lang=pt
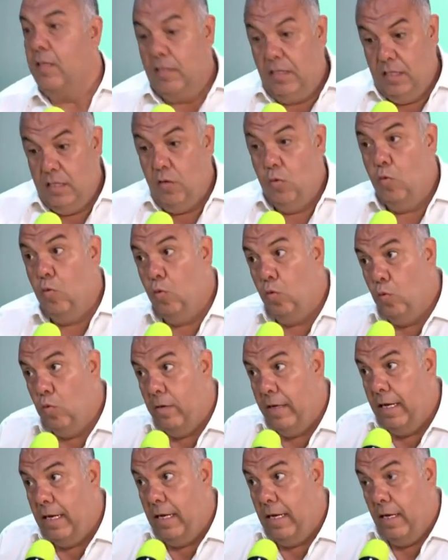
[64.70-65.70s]

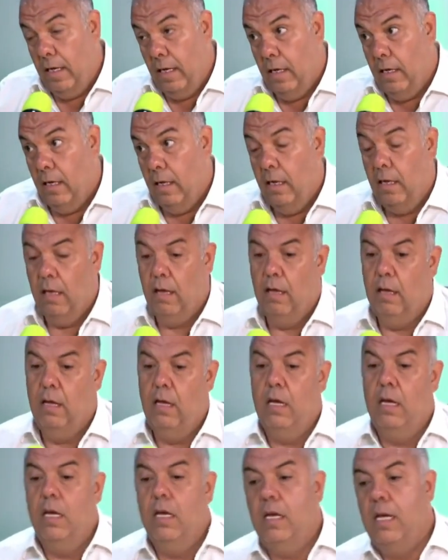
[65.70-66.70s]
segundo ele.
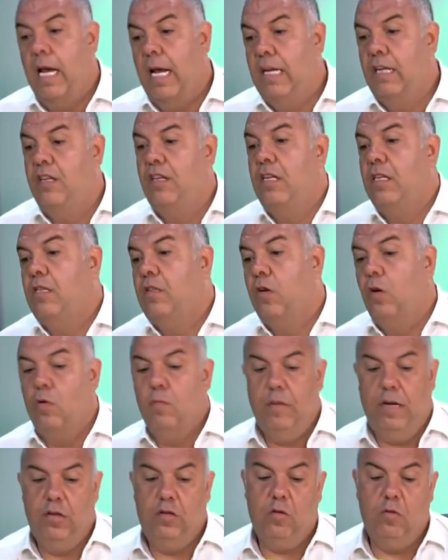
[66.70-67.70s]
E aí disse
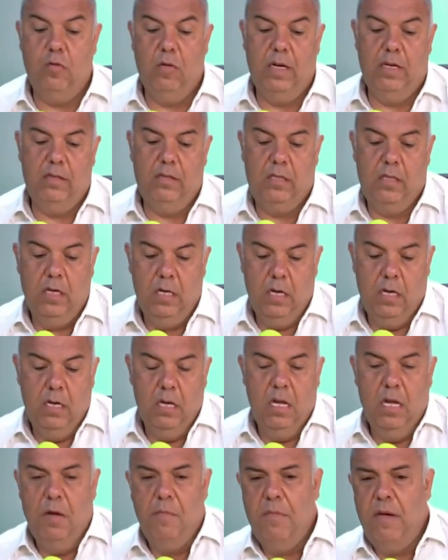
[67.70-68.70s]
algumas coisas,
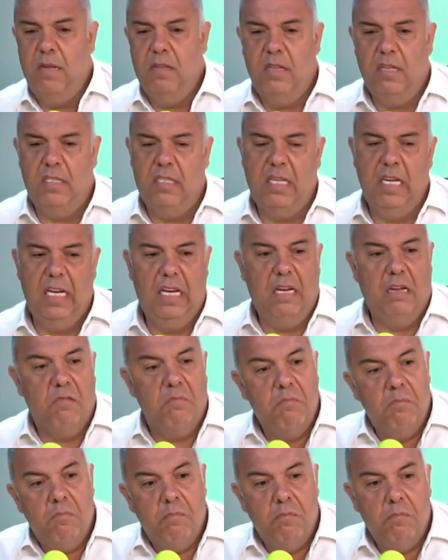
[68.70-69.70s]
mas assim,
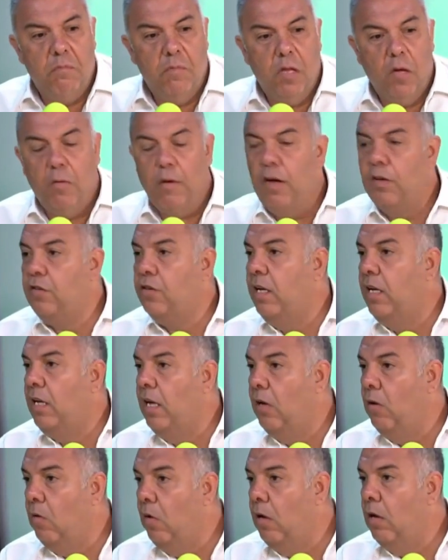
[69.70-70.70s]
eu acho que ele
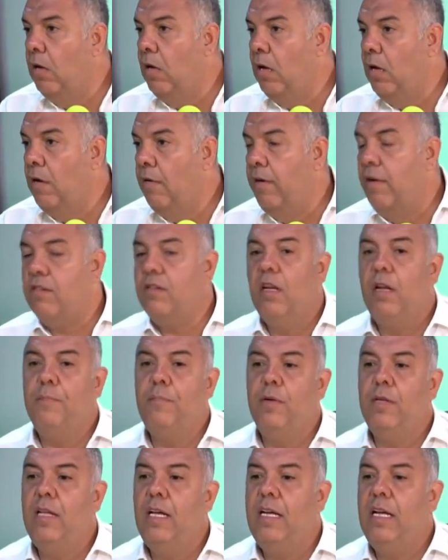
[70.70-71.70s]
errou, eu acho que ele
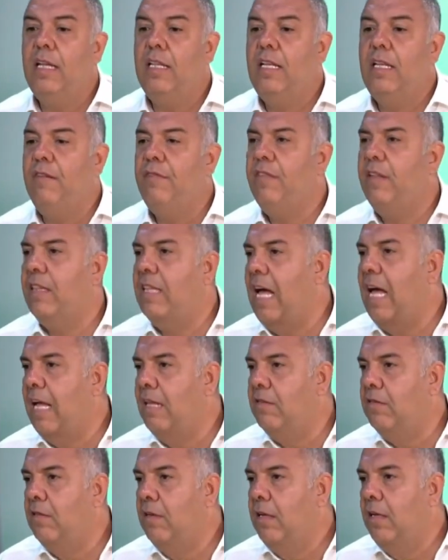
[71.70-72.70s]
poderia ter
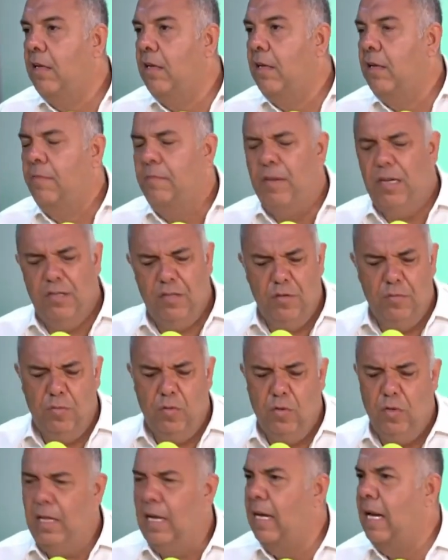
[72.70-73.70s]
evitado, mas não
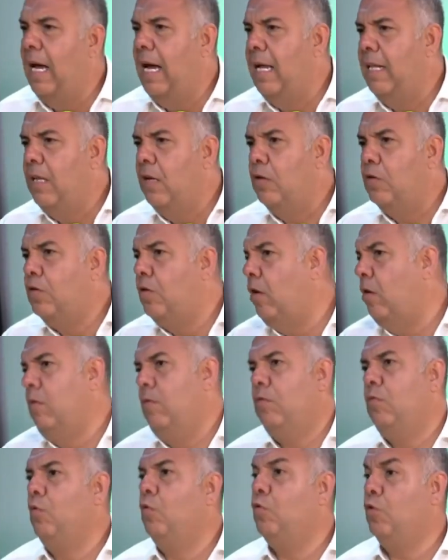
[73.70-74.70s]
muda nada, eu só
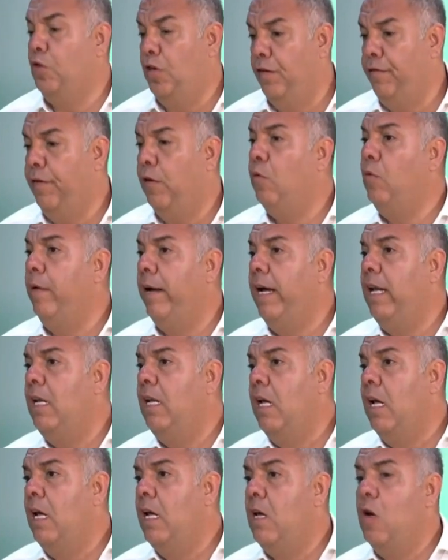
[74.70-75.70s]
não tive com ele,
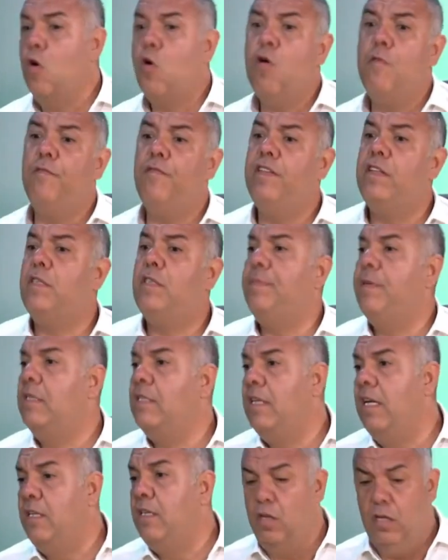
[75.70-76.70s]
eu como
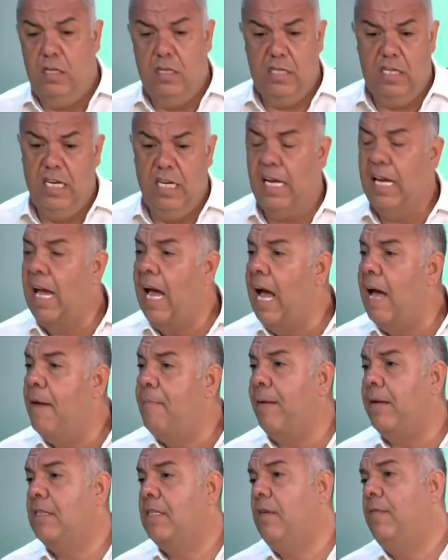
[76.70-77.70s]
vice-presidente sequer
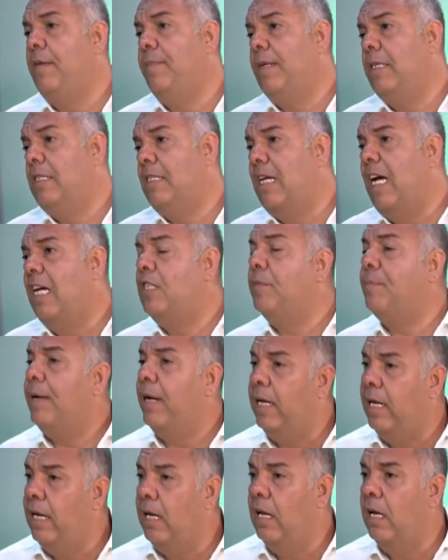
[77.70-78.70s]
passei uma mensagem
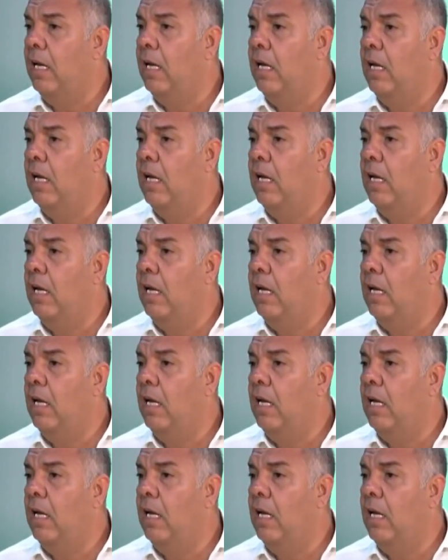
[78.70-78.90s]
para ele